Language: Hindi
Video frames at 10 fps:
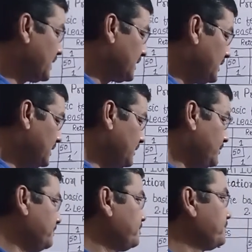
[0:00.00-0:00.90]
एक ही
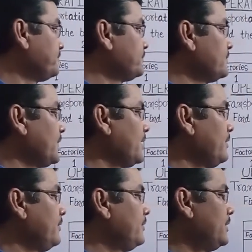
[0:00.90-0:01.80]

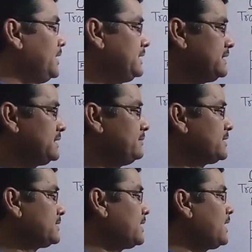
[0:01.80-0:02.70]
एजेंसी
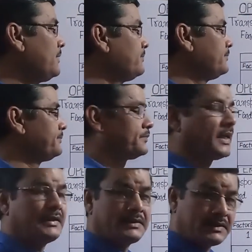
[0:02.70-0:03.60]
बचता है
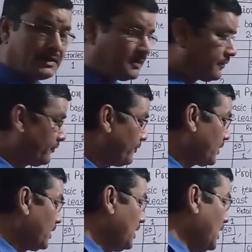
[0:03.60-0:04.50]
एजेंसी नंबर
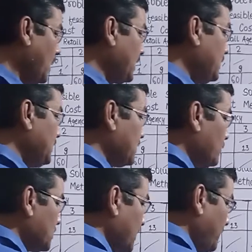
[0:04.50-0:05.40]
फोर और इनको